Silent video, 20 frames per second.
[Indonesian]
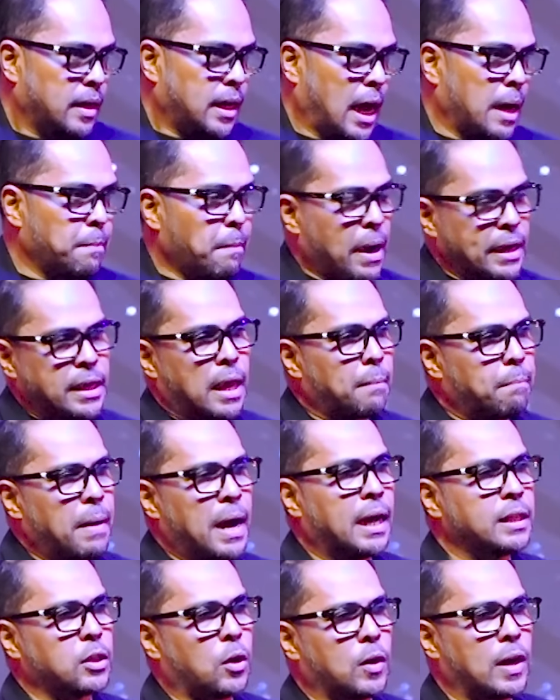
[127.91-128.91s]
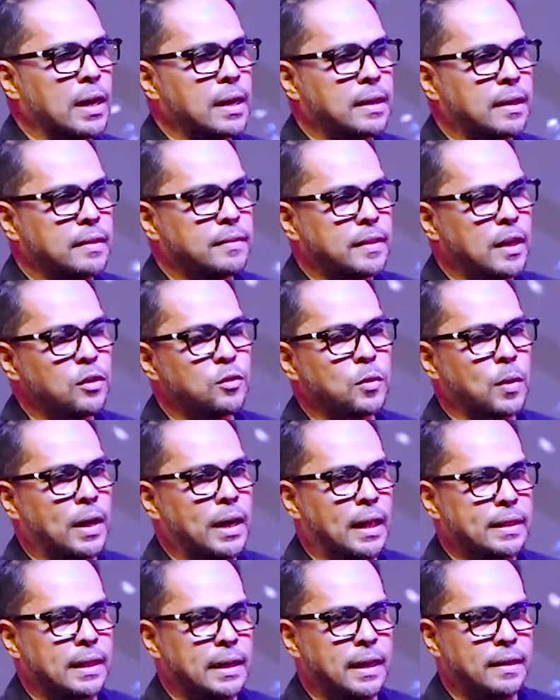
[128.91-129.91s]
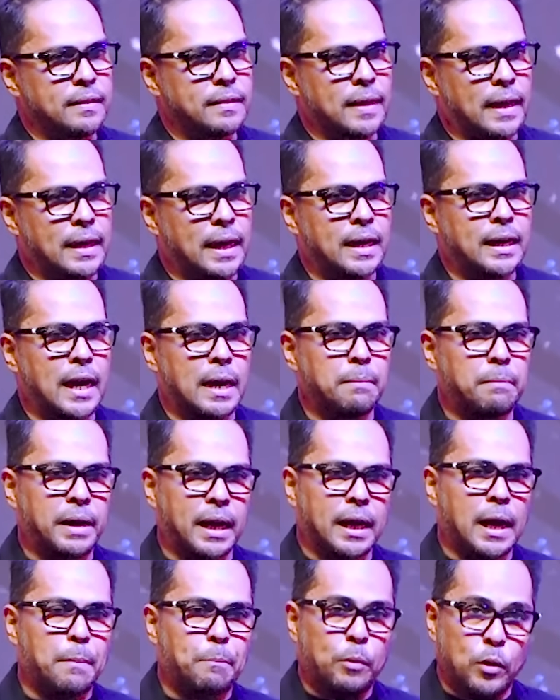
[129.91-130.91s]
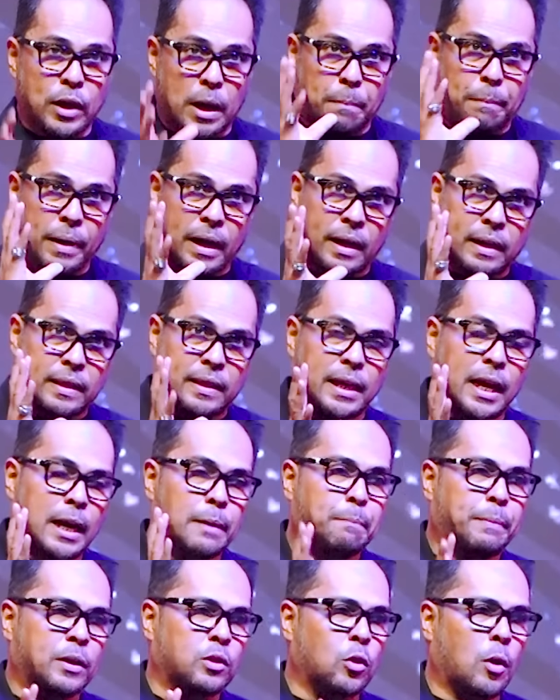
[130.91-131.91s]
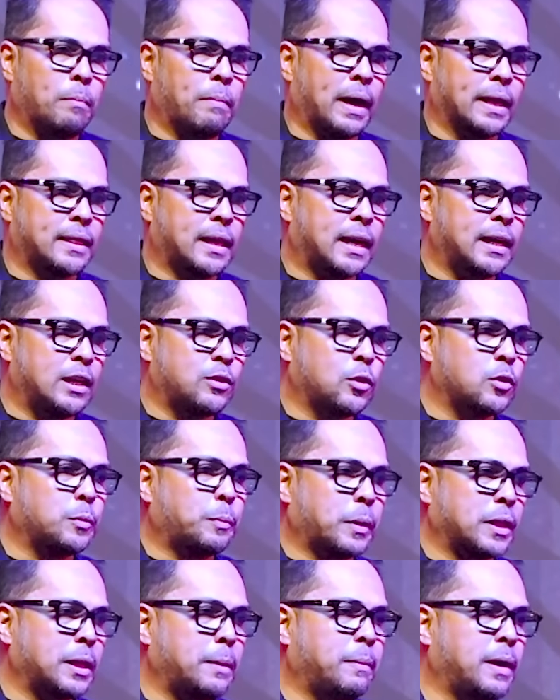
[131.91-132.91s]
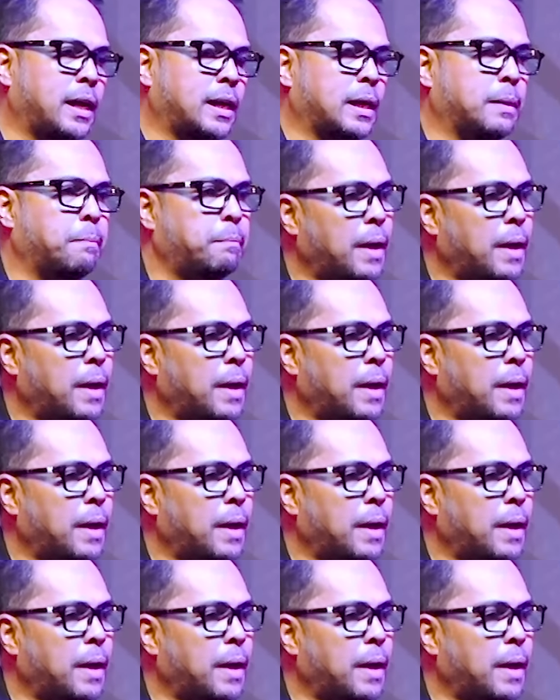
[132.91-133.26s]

Dan banyak banget orang Kristen suka datengin saya dan mereka punya pengertian pertobatan itu seperti begini.